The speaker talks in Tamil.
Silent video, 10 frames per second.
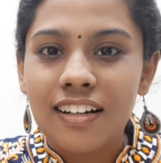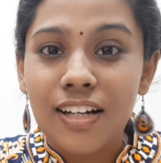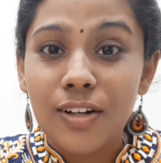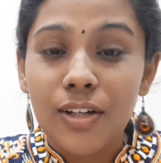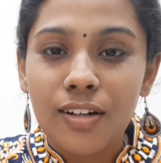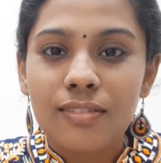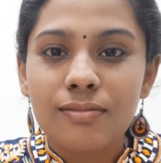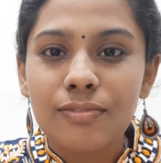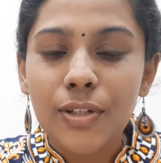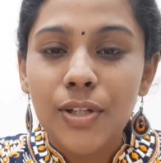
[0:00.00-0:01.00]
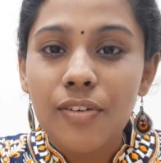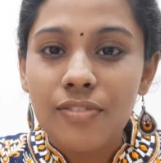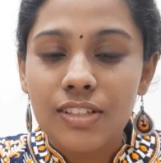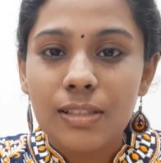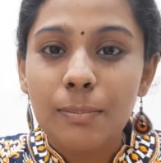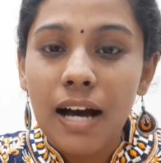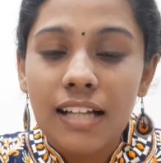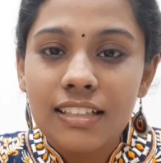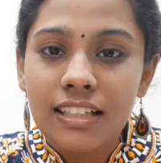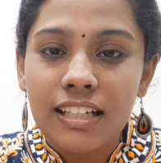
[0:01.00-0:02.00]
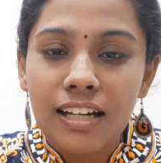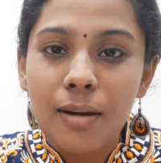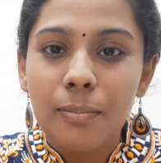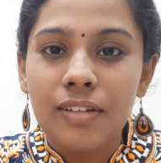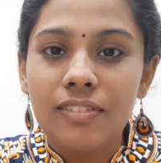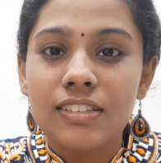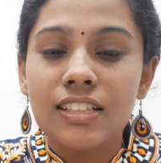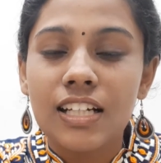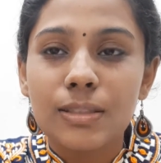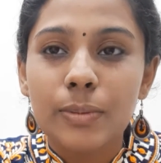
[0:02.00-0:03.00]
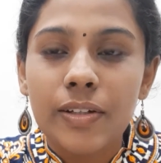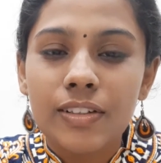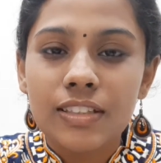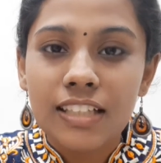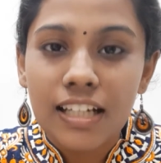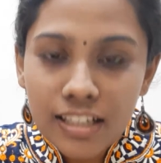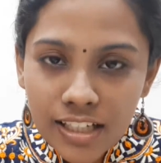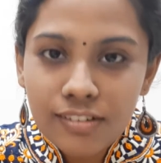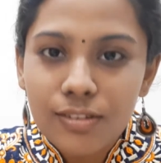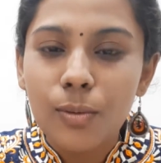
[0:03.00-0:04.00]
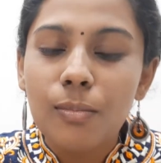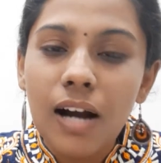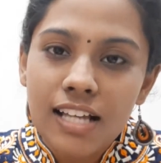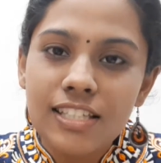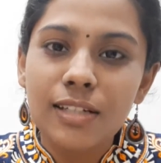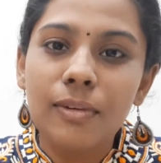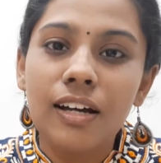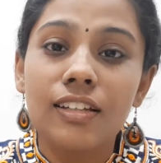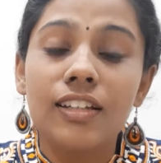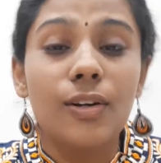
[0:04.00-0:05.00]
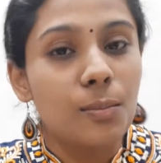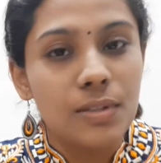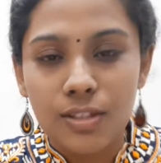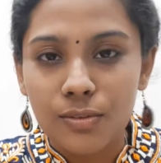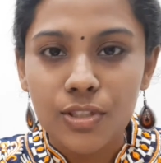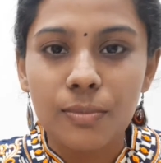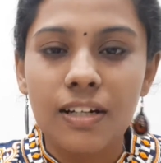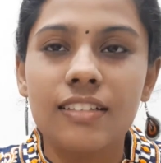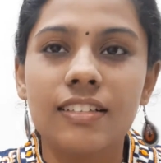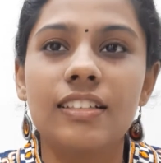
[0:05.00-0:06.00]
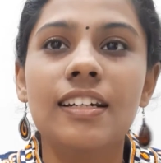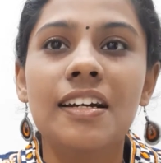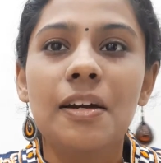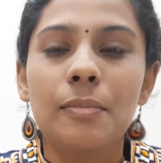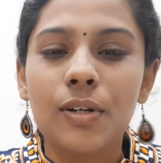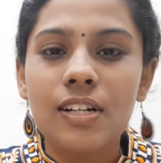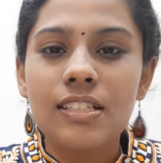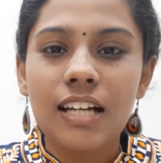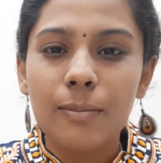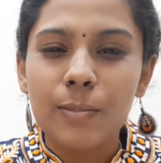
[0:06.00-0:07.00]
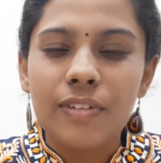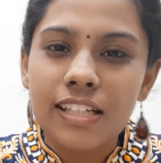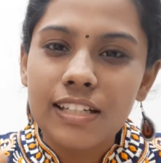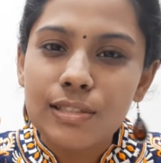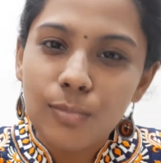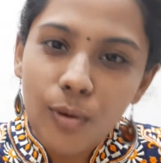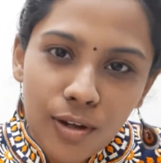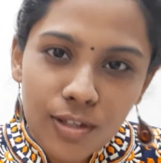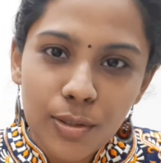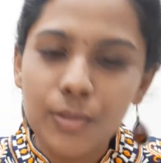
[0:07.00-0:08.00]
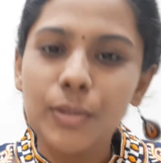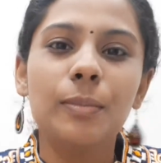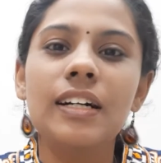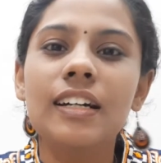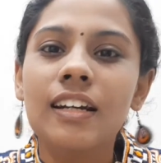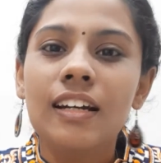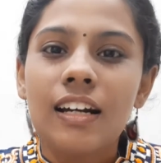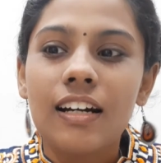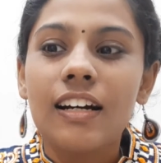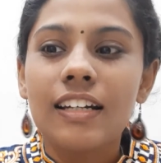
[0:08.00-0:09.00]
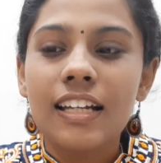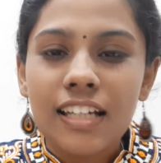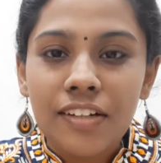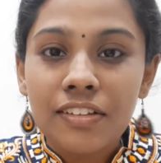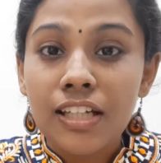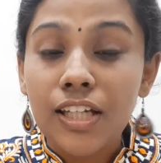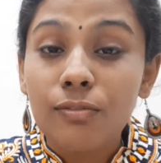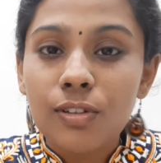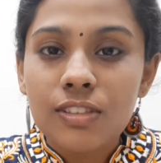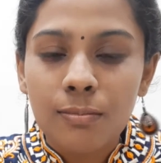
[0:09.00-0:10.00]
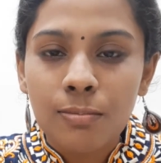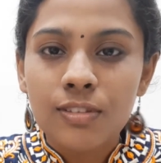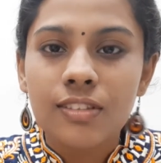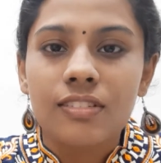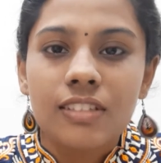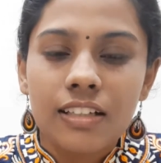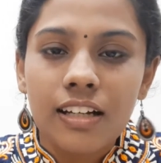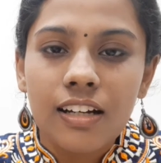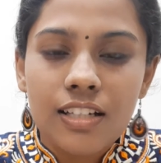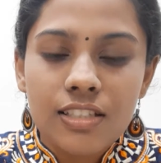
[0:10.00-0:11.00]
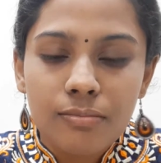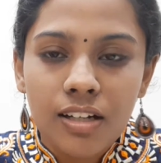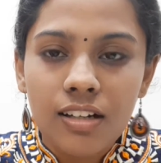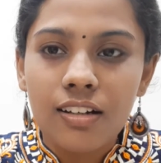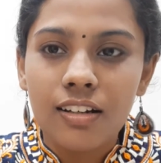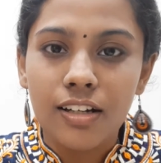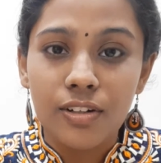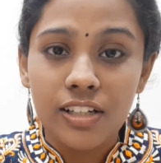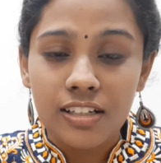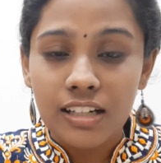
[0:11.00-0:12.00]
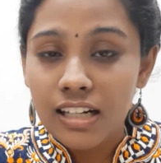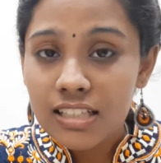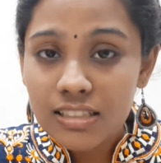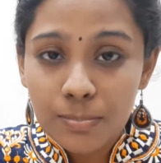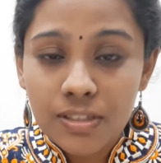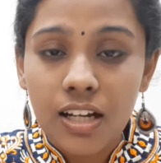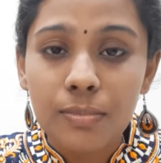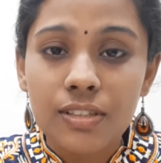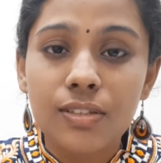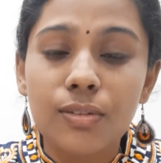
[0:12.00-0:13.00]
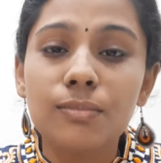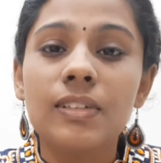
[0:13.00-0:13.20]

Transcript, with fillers: என்னுடைய வீடியோஸை வந்து பார்த்துருக்கீங்க அப்படின்னு வந்து நிஜமாவே வந்து எனக்கே வந்து ரொம்ப ஆச்சரியமாக இருந்தது ரொம்ப சந்தோஷமாக இருந்தது பிகாஸ் ஐ எம் அ வெரி ஸ்மால் யூடியூபர் எனக்கே வந்து நீங்கள் இவ்வளோ சப்போர்ட்ஸ் கொடுத்துருக்கீங்க நிஜமாக என்னுடைய எல்லா சப்ஸ்கிரைபர்ஸ்க்கும்